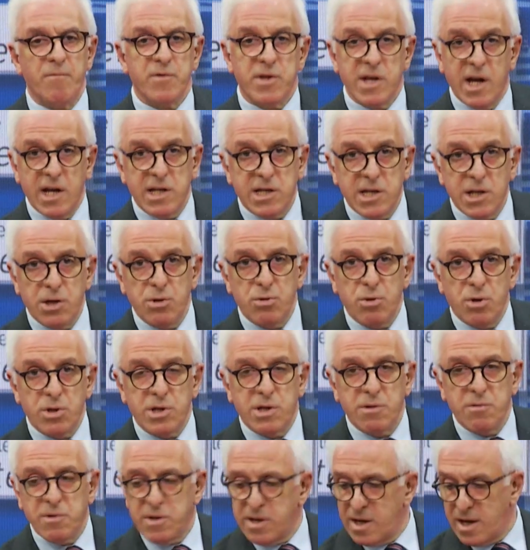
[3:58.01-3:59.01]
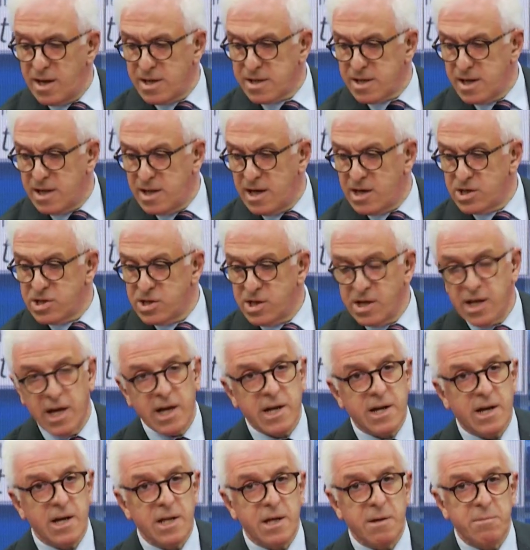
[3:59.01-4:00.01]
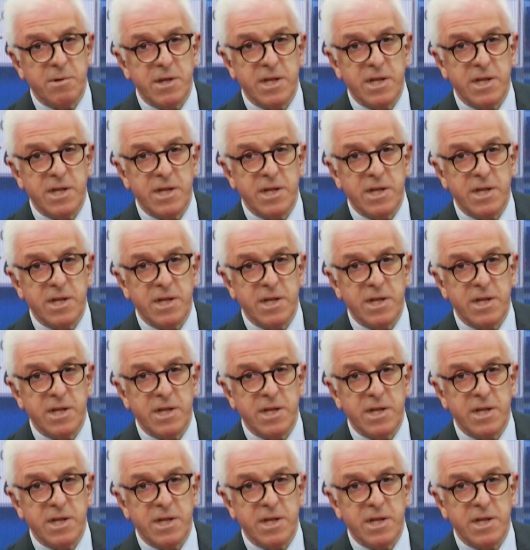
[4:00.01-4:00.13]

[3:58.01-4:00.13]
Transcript: Getir o notu bir daha arkadaşlar ekrana.